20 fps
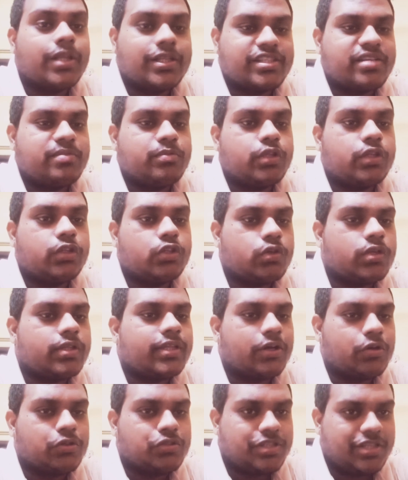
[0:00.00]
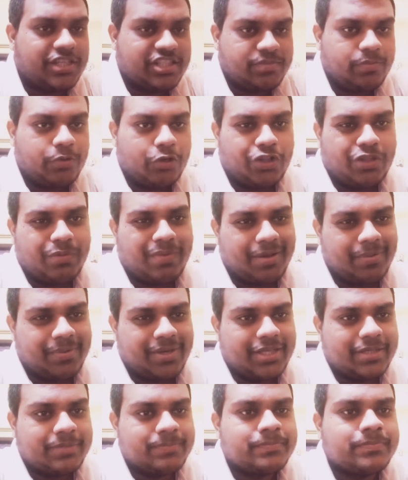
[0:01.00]
আজকে আমার অতটা দেখা হচ্ছে নেক্সট ভিডিওতে বাই
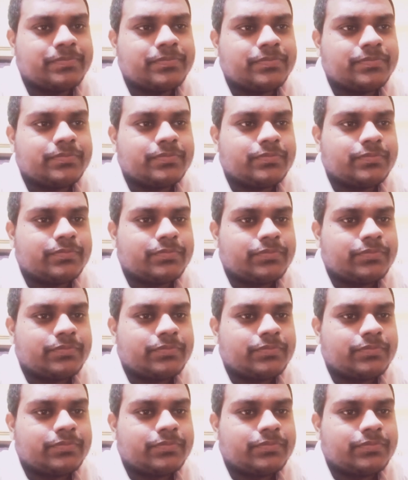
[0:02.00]
বাই